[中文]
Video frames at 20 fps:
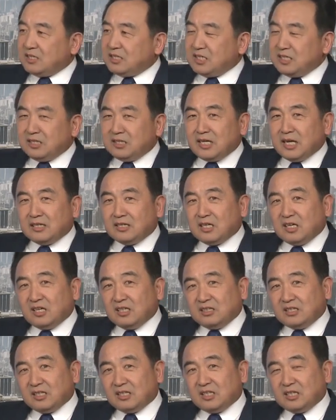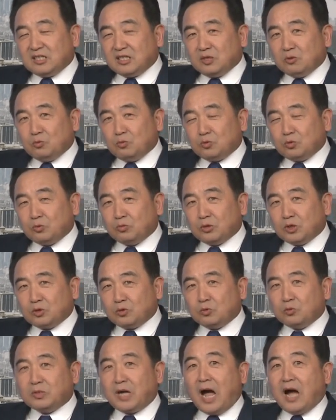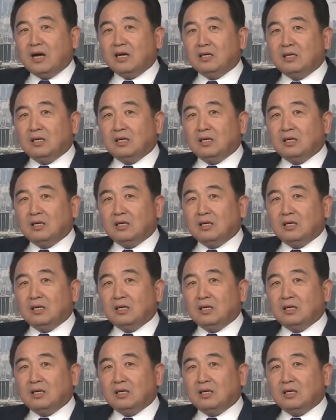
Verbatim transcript: 今天的这个警务处的处长，